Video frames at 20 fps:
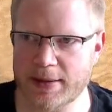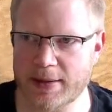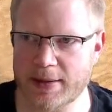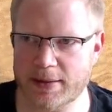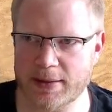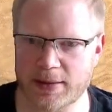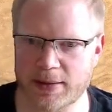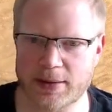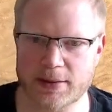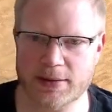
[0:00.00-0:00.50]

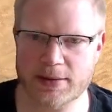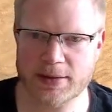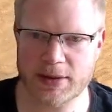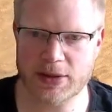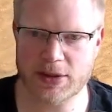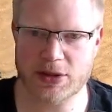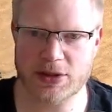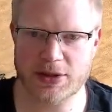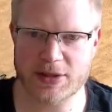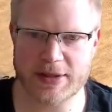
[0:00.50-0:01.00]
Äh, und
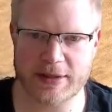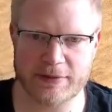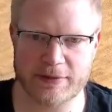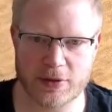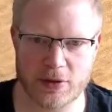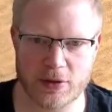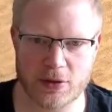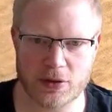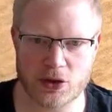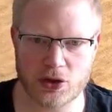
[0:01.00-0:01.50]
Reach ist
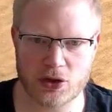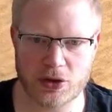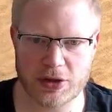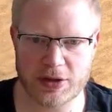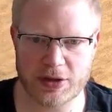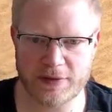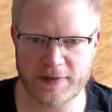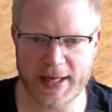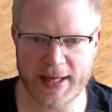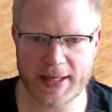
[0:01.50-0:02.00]
davon noch ein
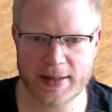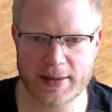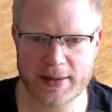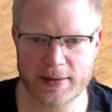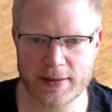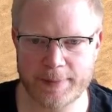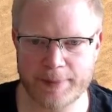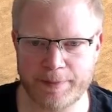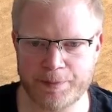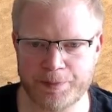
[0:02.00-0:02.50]
Stückchen weg.
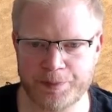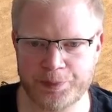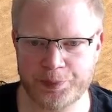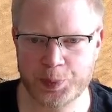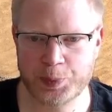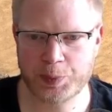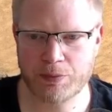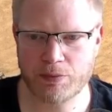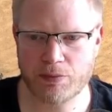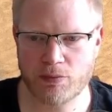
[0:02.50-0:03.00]

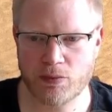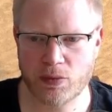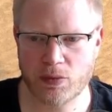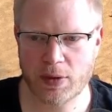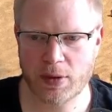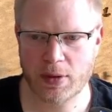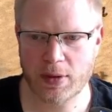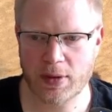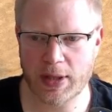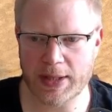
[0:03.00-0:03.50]

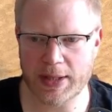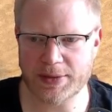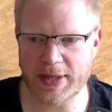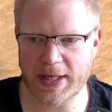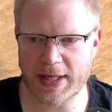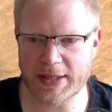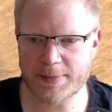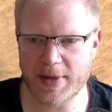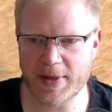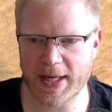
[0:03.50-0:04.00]
Also
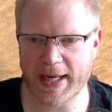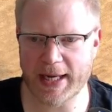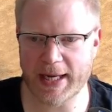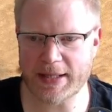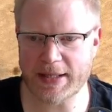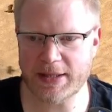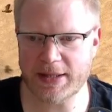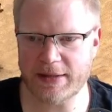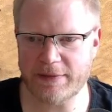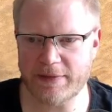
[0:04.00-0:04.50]
erstmal
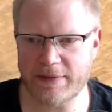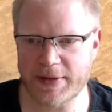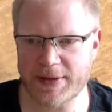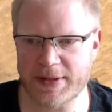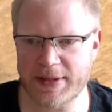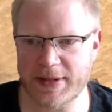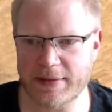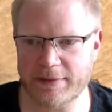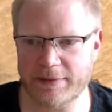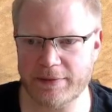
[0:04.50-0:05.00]
reine
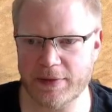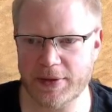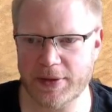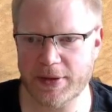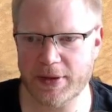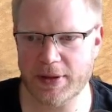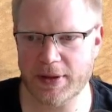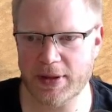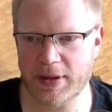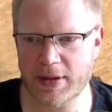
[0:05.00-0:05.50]
Defense hier
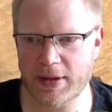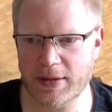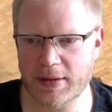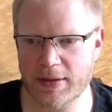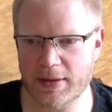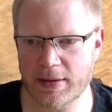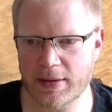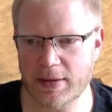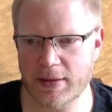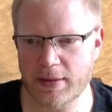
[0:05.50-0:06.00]
von, äh,
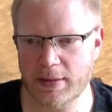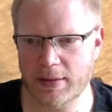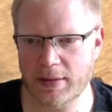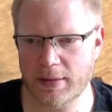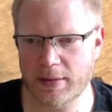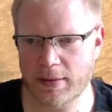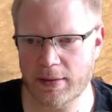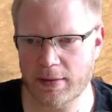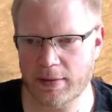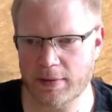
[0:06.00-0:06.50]

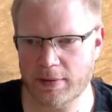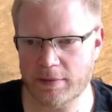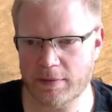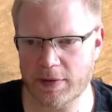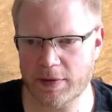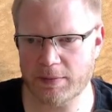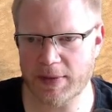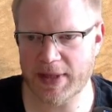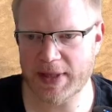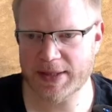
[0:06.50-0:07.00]

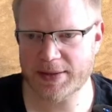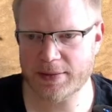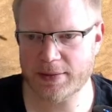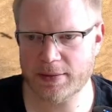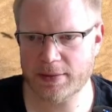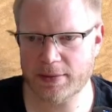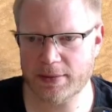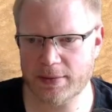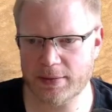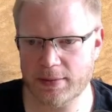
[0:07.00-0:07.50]
von
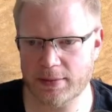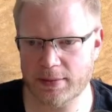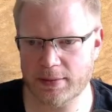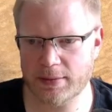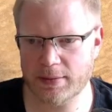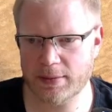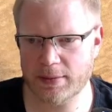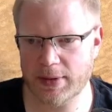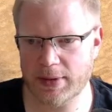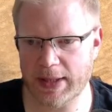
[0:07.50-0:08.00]
Basso.
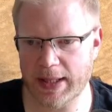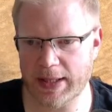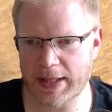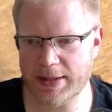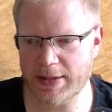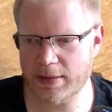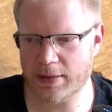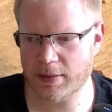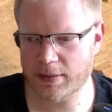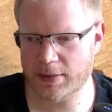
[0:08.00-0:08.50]
Er hat
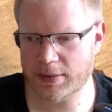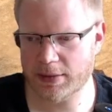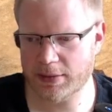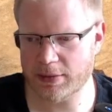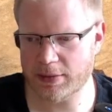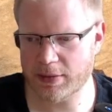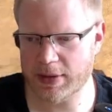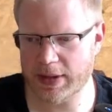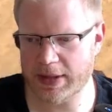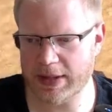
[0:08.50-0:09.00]
hier noch, natürlich
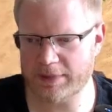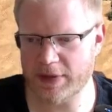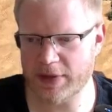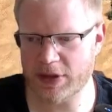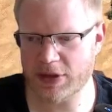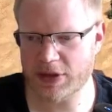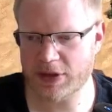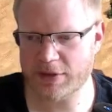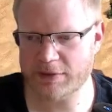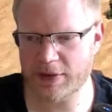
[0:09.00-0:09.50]
noch keinen
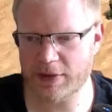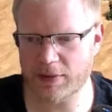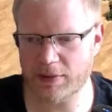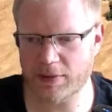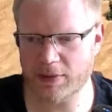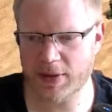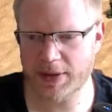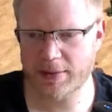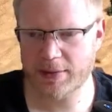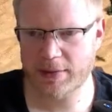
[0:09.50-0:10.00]
Villager
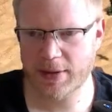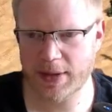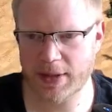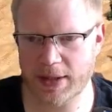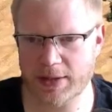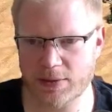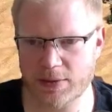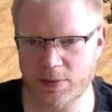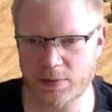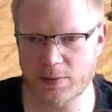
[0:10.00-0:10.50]
verloren.
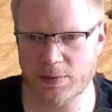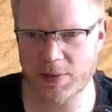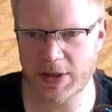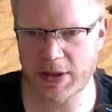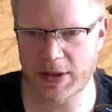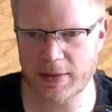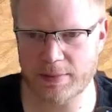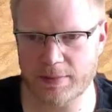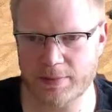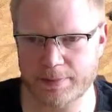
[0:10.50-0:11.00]
Alles gut bei
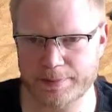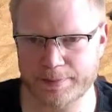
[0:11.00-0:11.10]
ihm.